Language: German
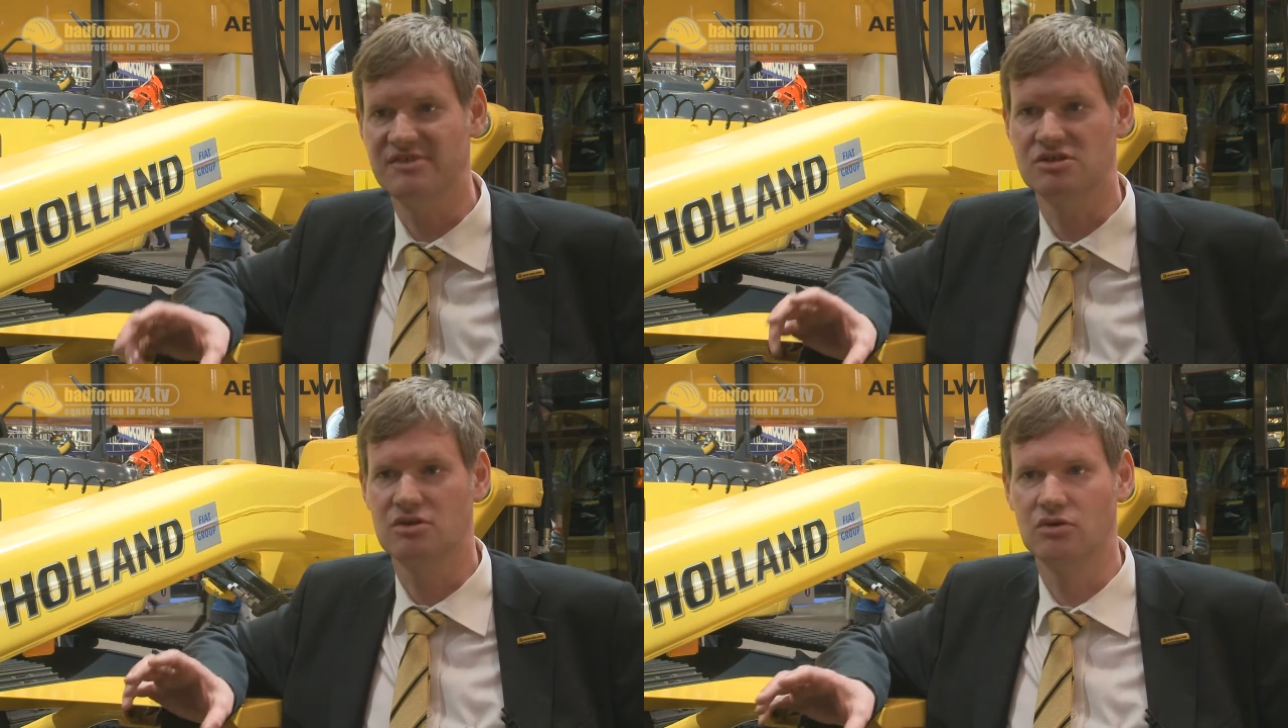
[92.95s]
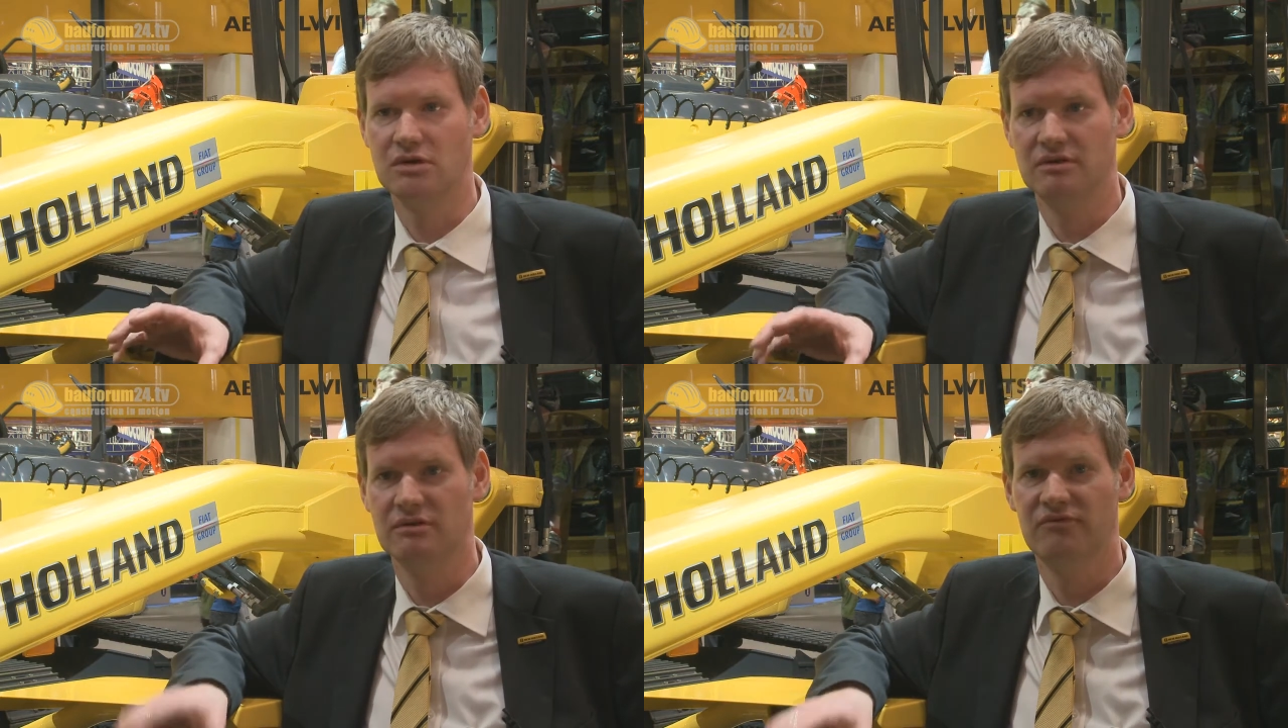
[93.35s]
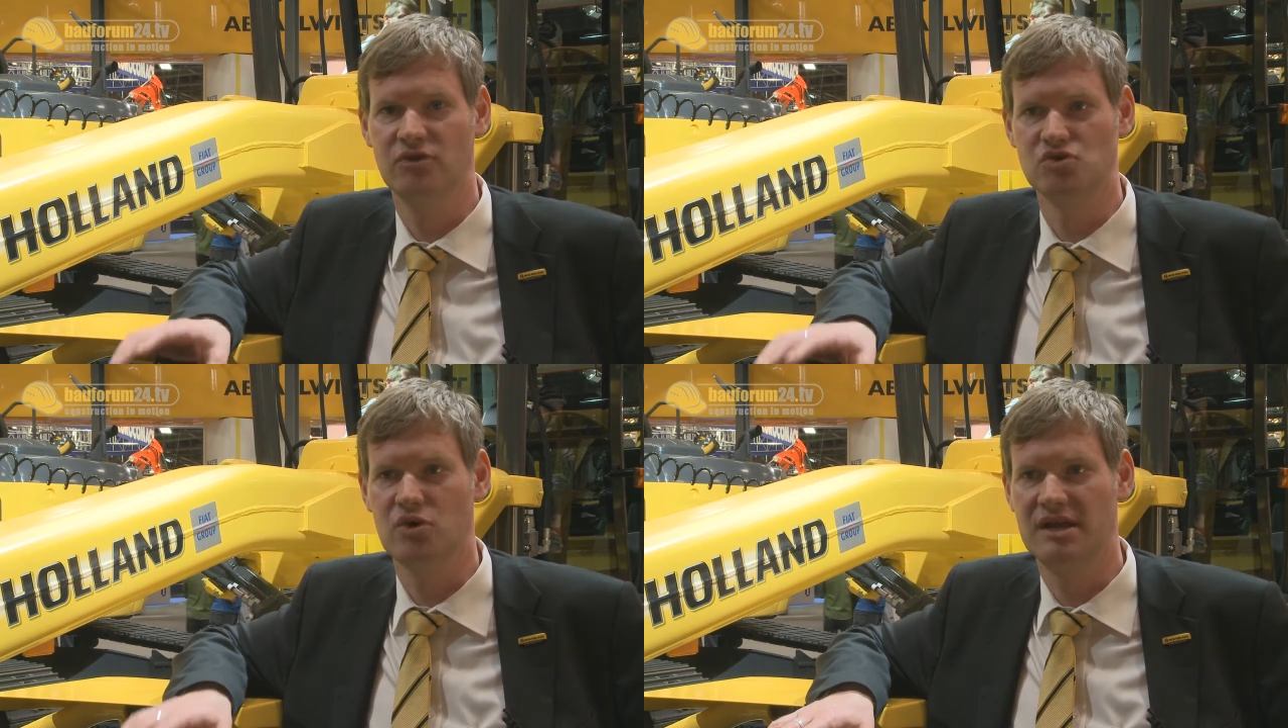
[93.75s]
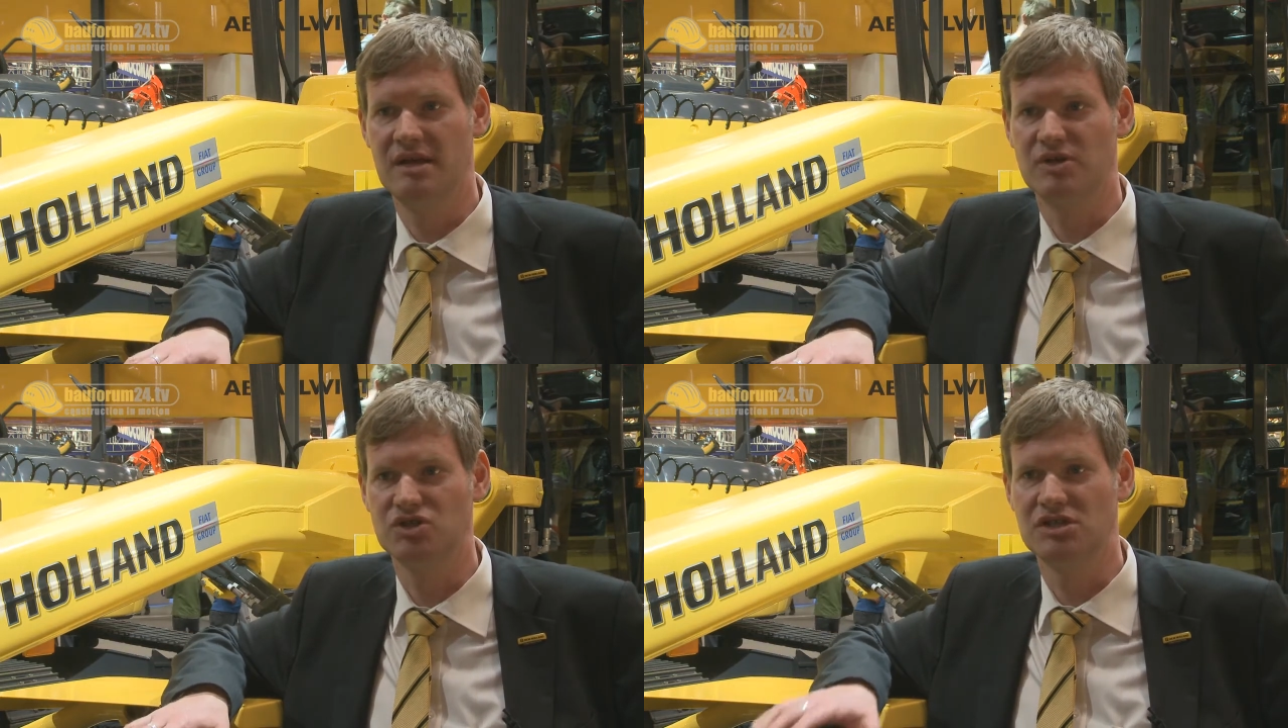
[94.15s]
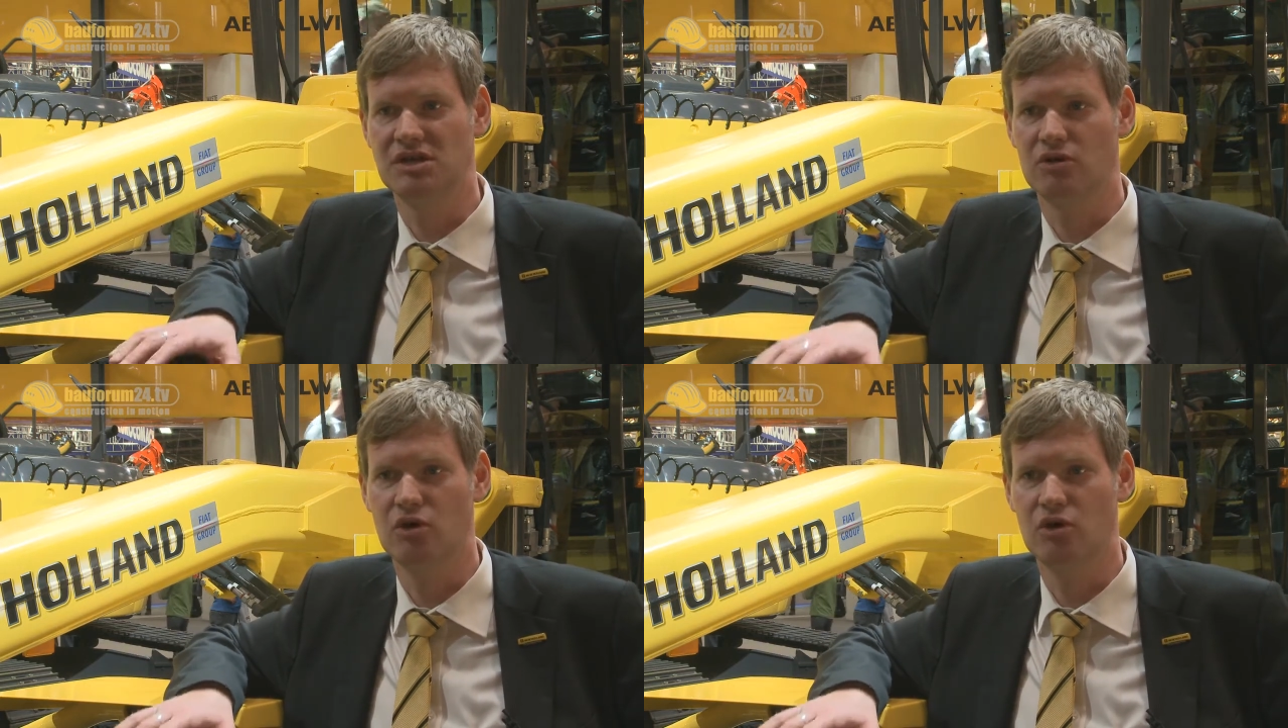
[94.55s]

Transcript: was die Kunden von so einer Maschine in